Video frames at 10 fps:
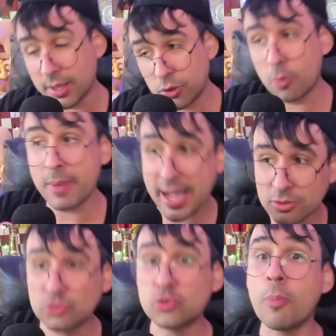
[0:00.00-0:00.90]
que o
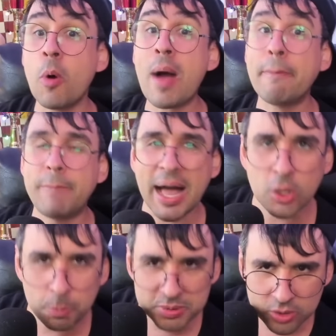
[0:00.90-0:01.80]
Magnus tomou um
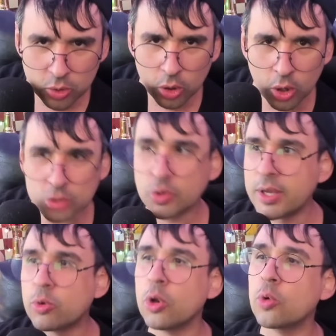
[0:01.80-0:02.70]
abalo psicológico
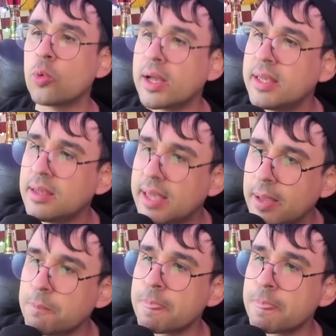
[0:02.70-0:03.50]
e colocou aqui quem?